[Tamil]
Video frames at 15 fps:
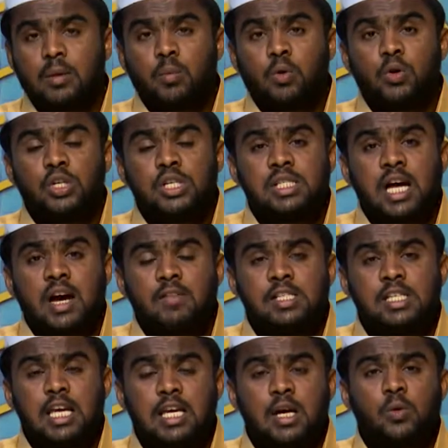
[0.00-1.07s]
மோஜிசாவை
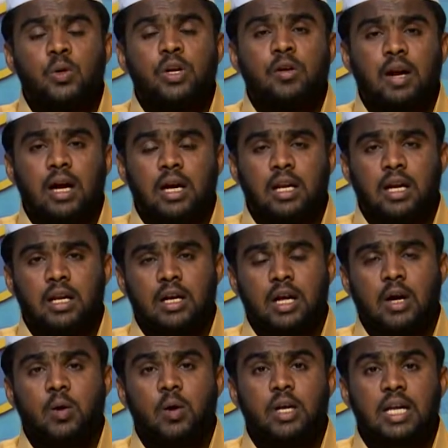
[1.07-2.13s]
செய்யக்கூடியவராக
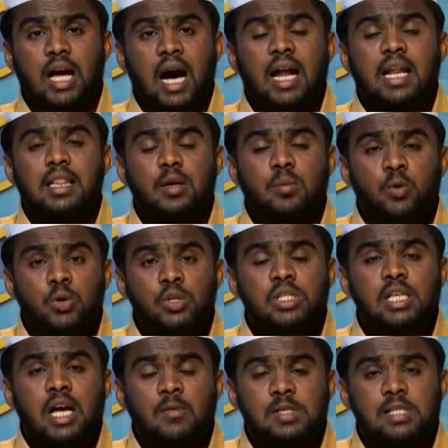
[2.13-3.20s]
இருக்கிறார்களோ யார் இந்த
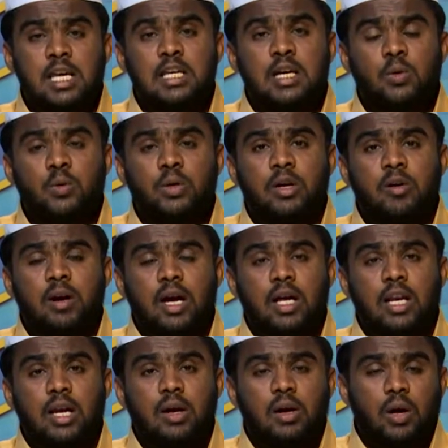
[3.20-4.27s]
மோஜிசாவை செய்யக்கூடியவராக
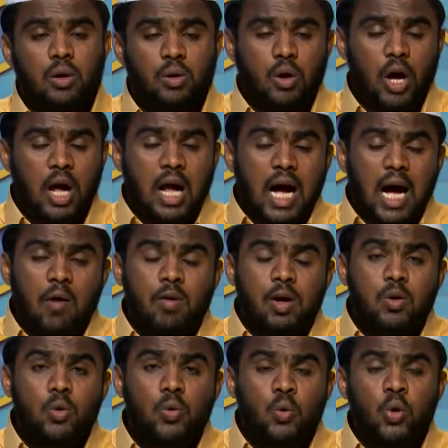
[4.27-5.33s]
இருக்கிறார்களோ அவர்
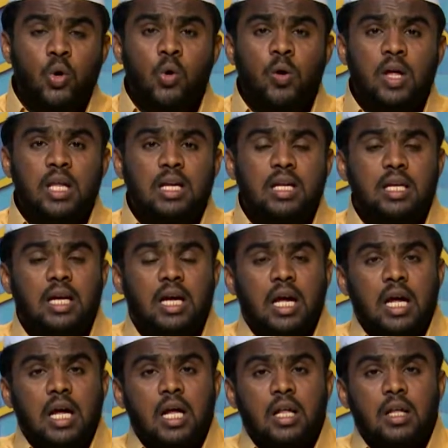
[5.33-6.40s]
கூறுவதற்கு
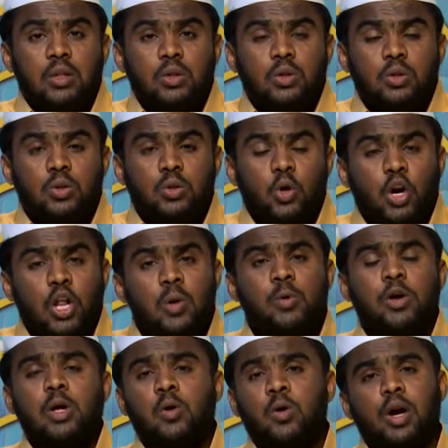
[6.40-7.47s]

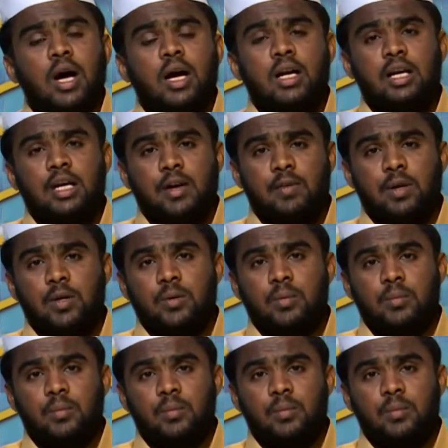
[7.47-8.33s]
தொடர்புடைய ஒன்றாக இருக்க வேண்டும்